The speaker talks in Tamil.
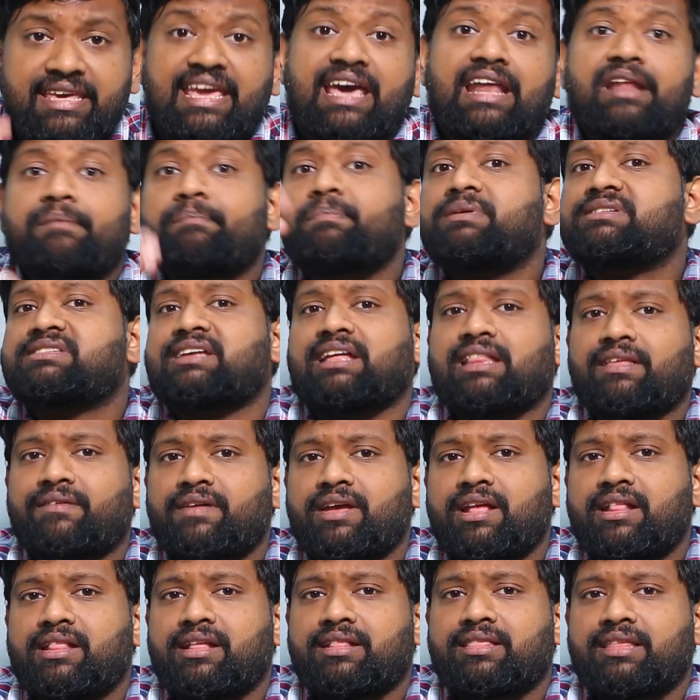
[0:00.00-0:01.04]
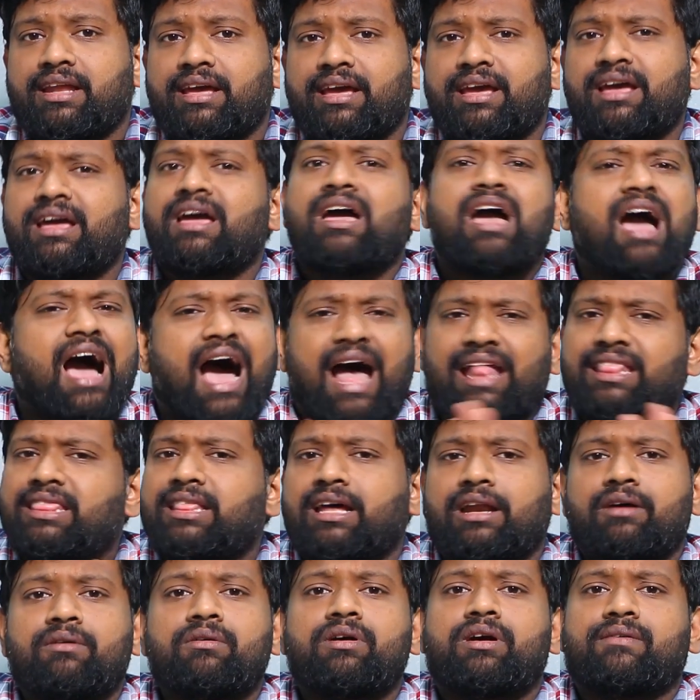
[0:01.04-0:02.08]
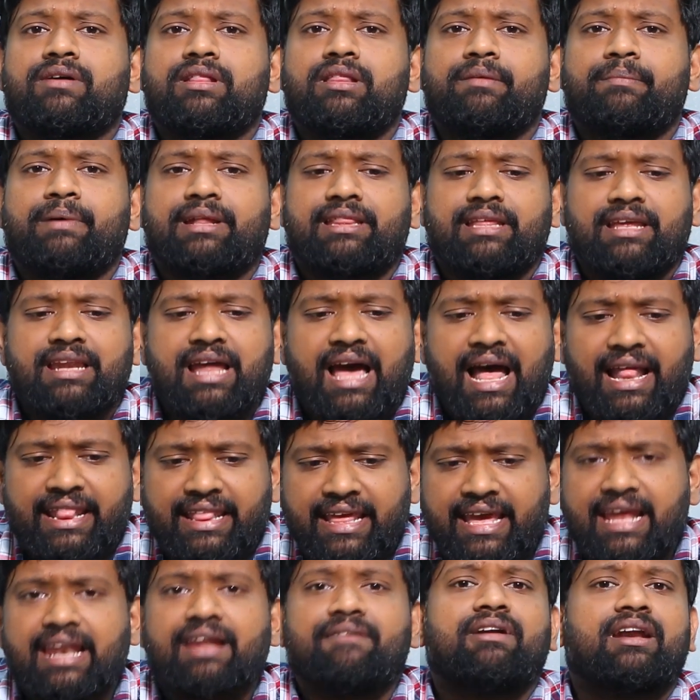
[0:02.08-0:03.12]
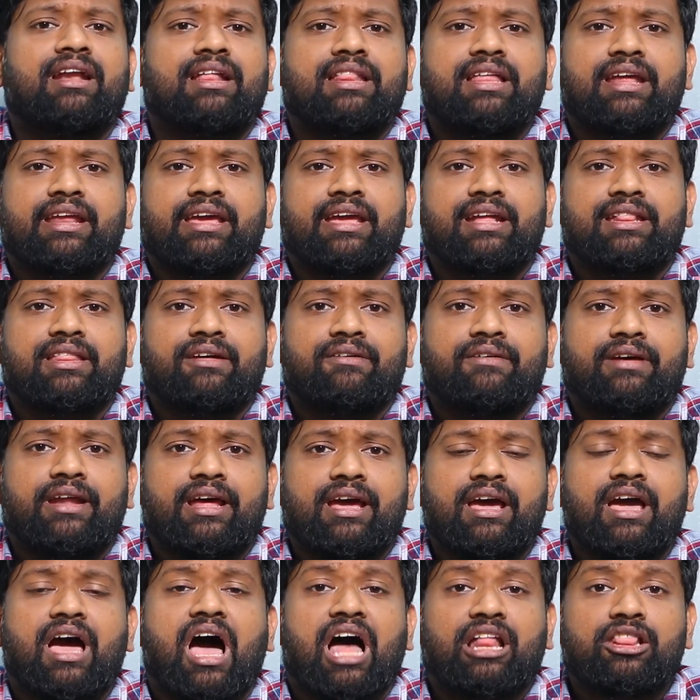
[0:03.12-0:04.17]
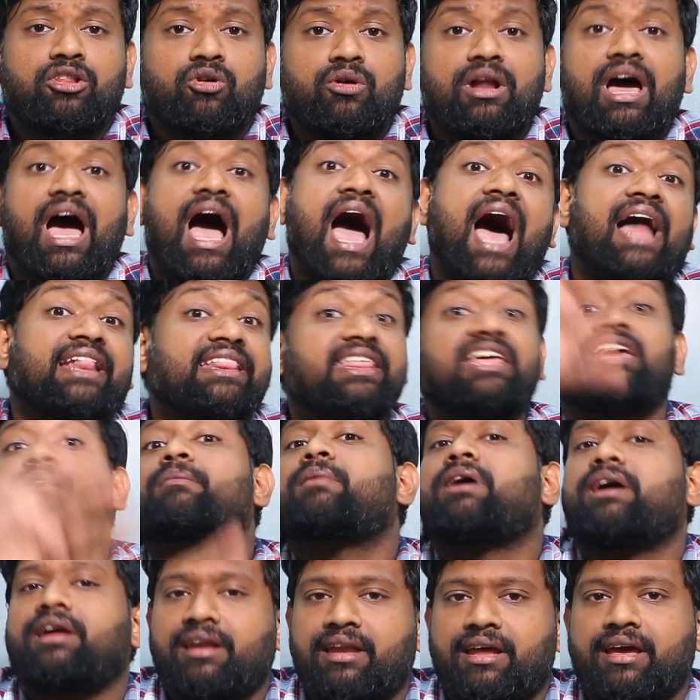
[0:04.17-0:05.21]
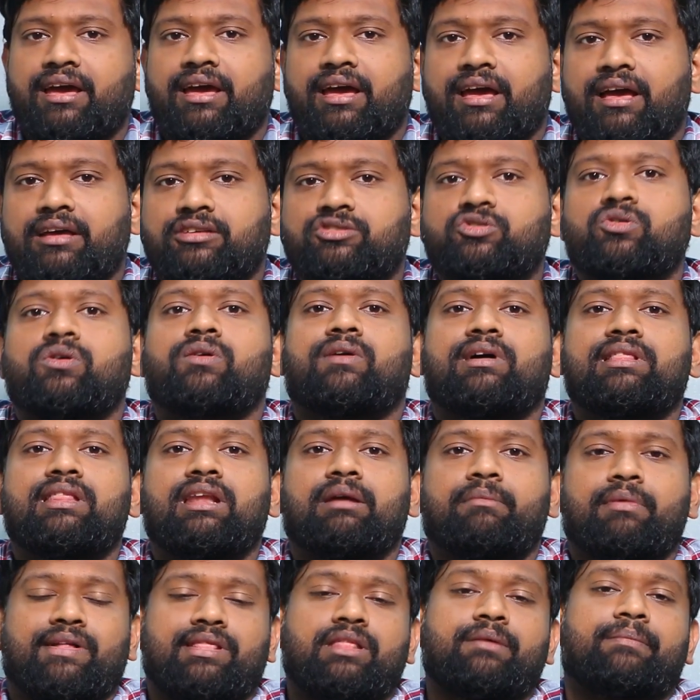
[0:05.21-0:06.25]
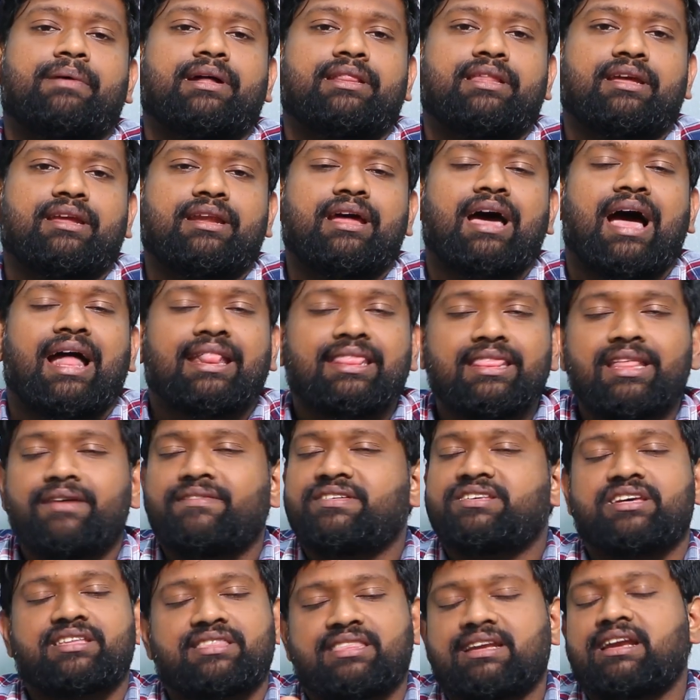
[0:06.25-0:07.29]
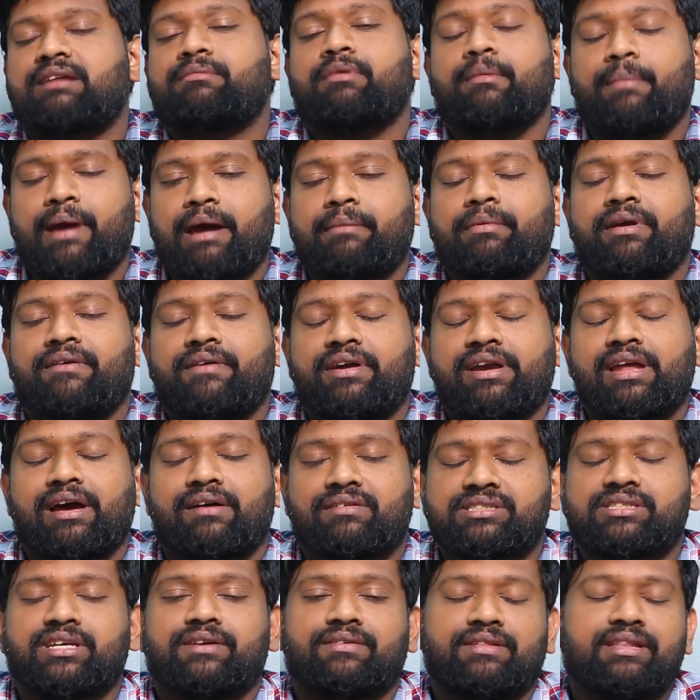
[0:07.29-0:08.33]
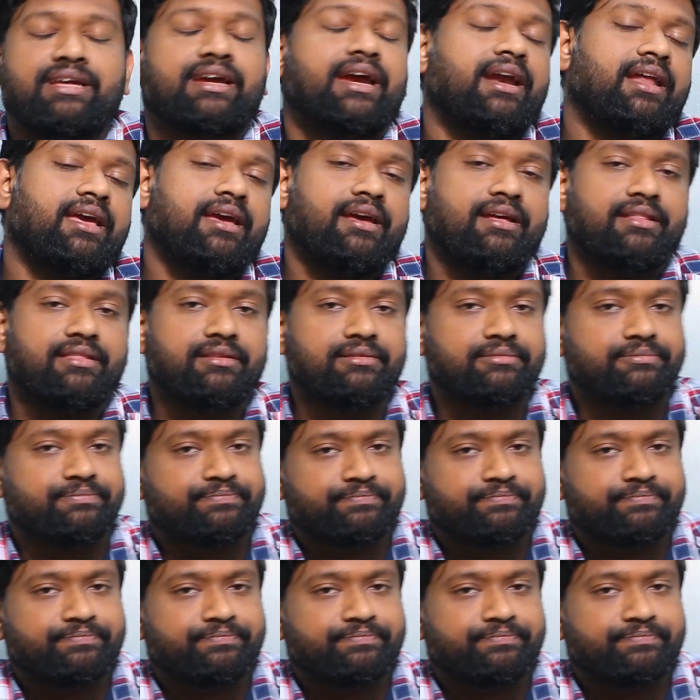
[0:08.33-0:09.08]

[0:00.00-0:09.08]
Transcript: இறப்பு சதவீதத்தில் அந்த அளவுக்கு வந்து பார்த்திங்கன்னா அதே லெவலில் தான் இருக்கே தவிர அதோட அதிகமாக இல்லை ஸோ வந்து நம்ம வந்து பார்த்திங்கன்னா அந்த விஷயத்தில் நம்ம பயப்பட வேண்டிய அவசியம் வந்து கிடையாது